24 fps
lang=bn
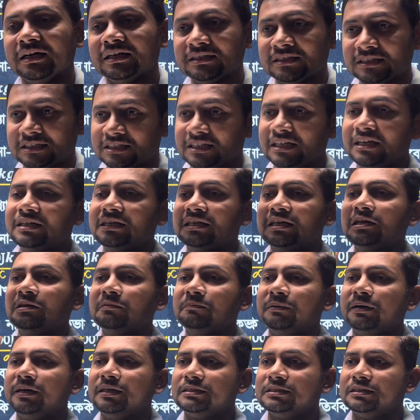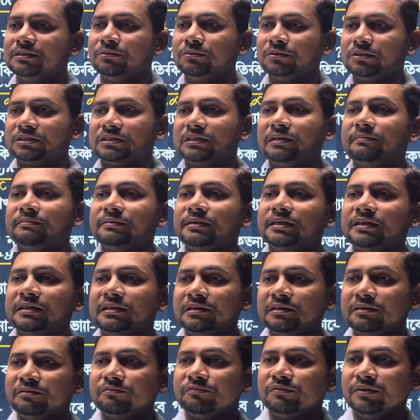যে সে টের পায় যে ওর সামনে কি
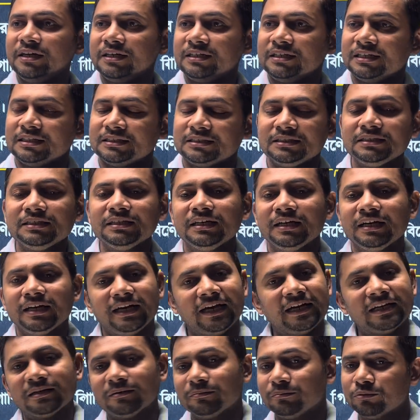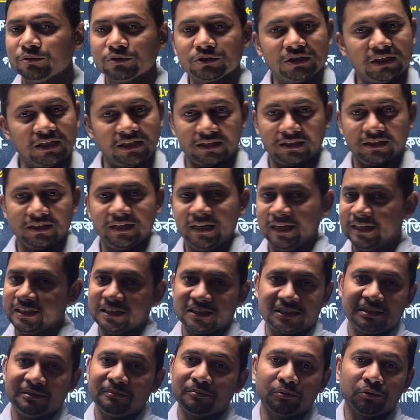রিফ্লেক্ট আছে এটা বোঝার এটা
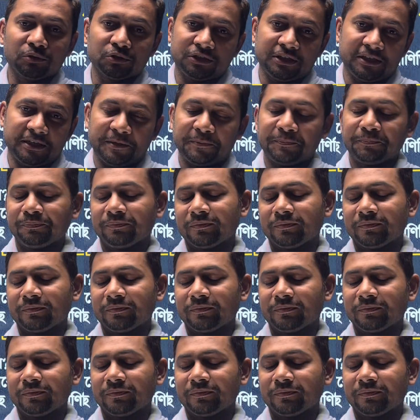সে বোঝে